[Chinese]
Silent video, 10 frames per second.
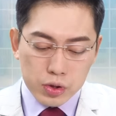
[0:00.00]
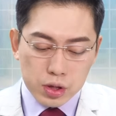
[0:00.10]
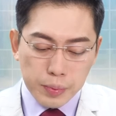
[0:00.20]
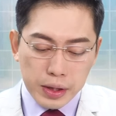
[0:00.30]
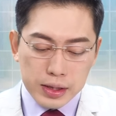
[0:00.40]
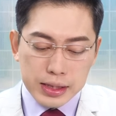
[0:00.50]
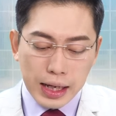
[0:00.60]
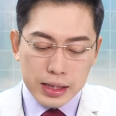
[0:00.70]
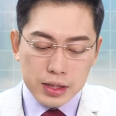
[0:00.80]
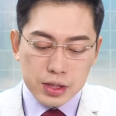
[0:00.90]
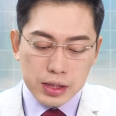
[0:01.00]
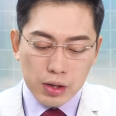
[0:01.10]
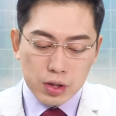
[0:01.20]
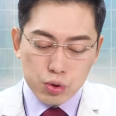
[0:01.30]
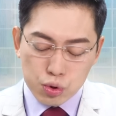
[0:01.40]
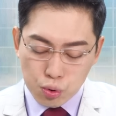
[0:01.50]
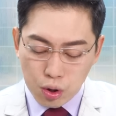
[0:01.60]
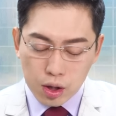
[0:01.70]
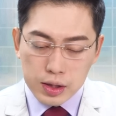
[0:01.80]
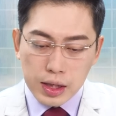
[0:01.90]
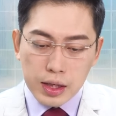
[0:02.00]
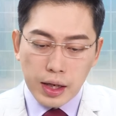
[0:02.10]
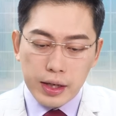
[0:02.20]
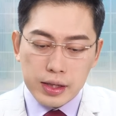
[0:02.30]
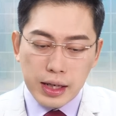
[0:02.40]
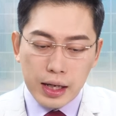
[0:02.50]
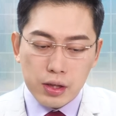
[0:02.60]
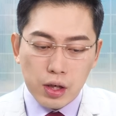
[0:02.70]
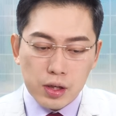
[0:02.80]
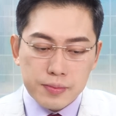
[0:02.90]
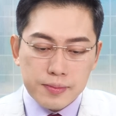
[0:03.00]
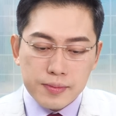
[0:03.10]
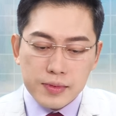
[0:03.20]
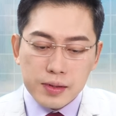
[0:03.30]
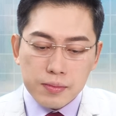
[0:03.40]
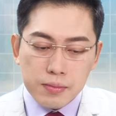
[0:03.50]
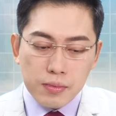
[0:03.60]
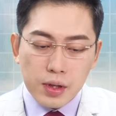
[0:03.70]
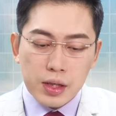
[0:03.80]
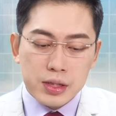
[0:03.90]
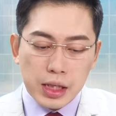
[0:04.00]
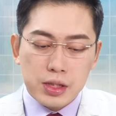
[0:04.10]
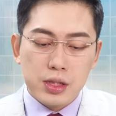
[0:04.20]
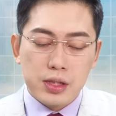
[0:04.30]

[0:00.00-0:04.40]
特别跟大家提醒到的是说，哎，你看哦。像是